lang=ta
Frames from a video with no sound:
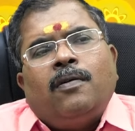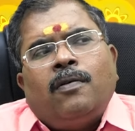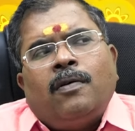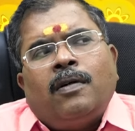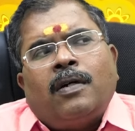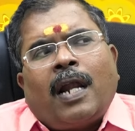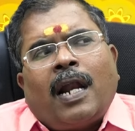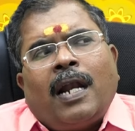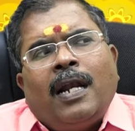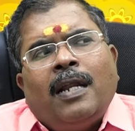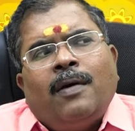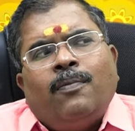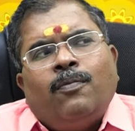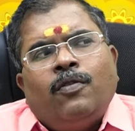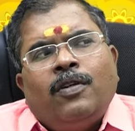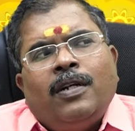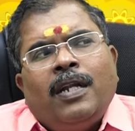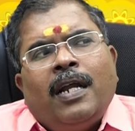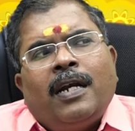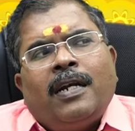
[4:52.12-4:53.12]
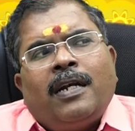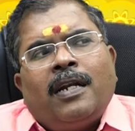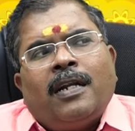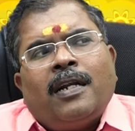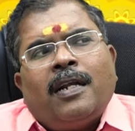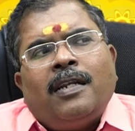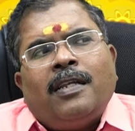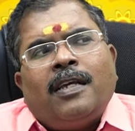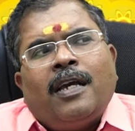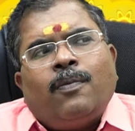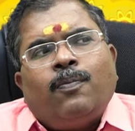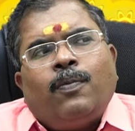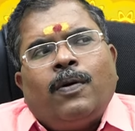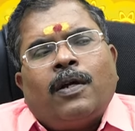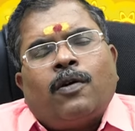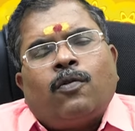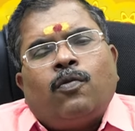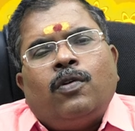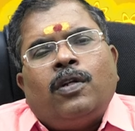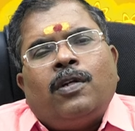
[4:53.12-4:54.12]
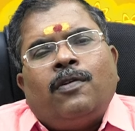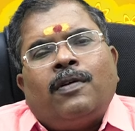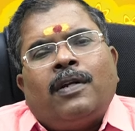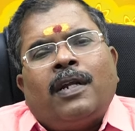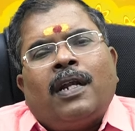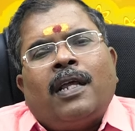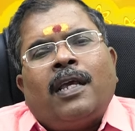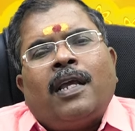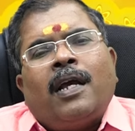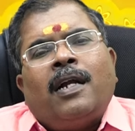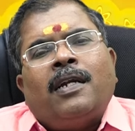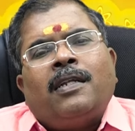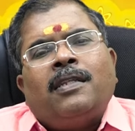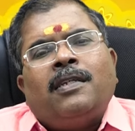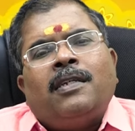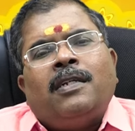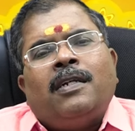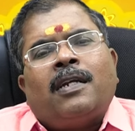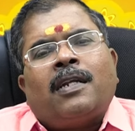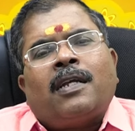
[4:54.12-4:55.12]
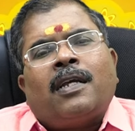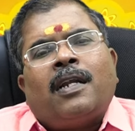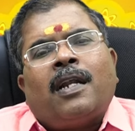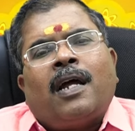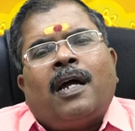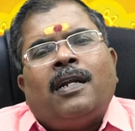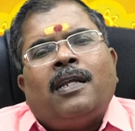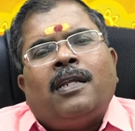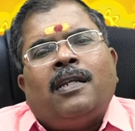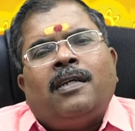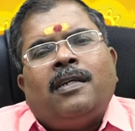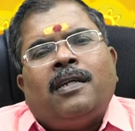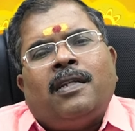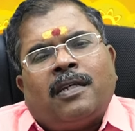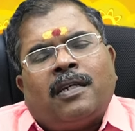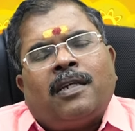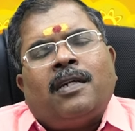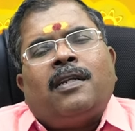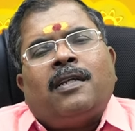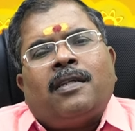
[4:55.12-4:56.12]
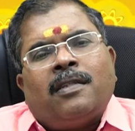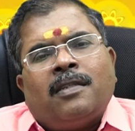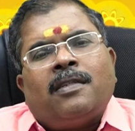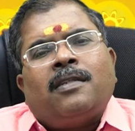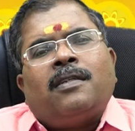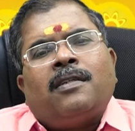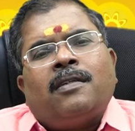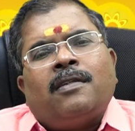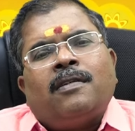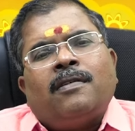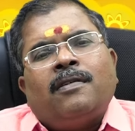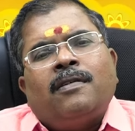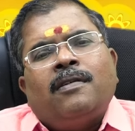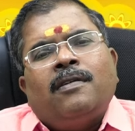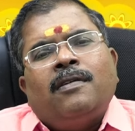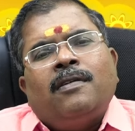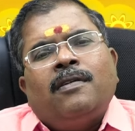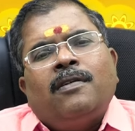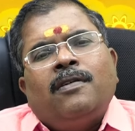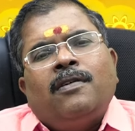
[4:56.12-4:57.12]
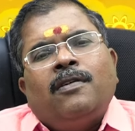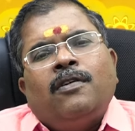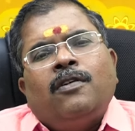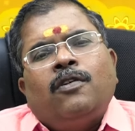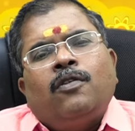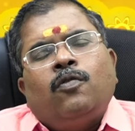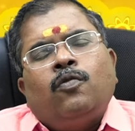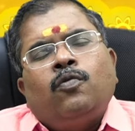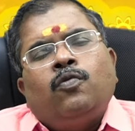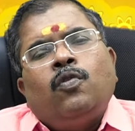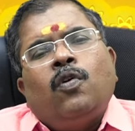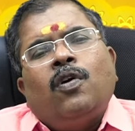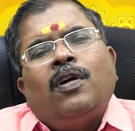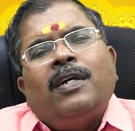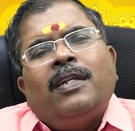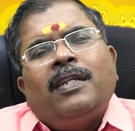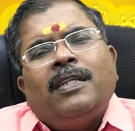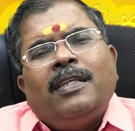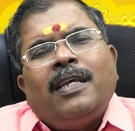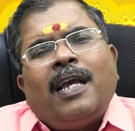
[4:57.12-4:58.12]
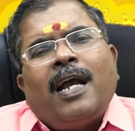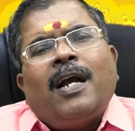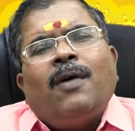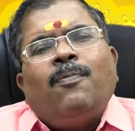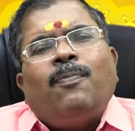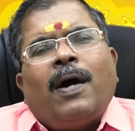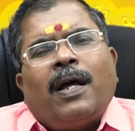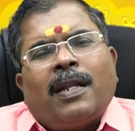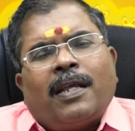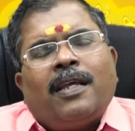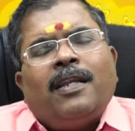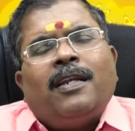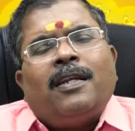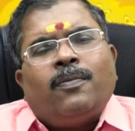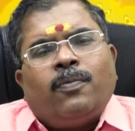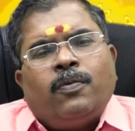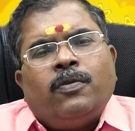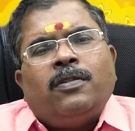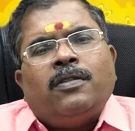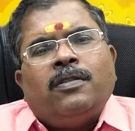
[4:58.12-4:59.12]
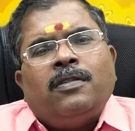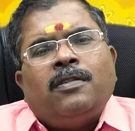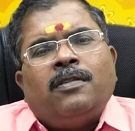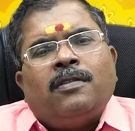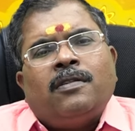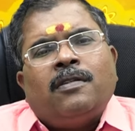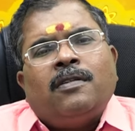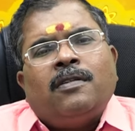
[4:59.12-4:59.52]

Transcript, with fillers: ஒரு நல்ல முன்னேற்றங்கள் ஏற்படக்கூடிய ஒரு நிலையானது இன்றைய நாளில் இருக்கிறது உத்தியோக ரீதியாக பார்க்கின்ற பொழுது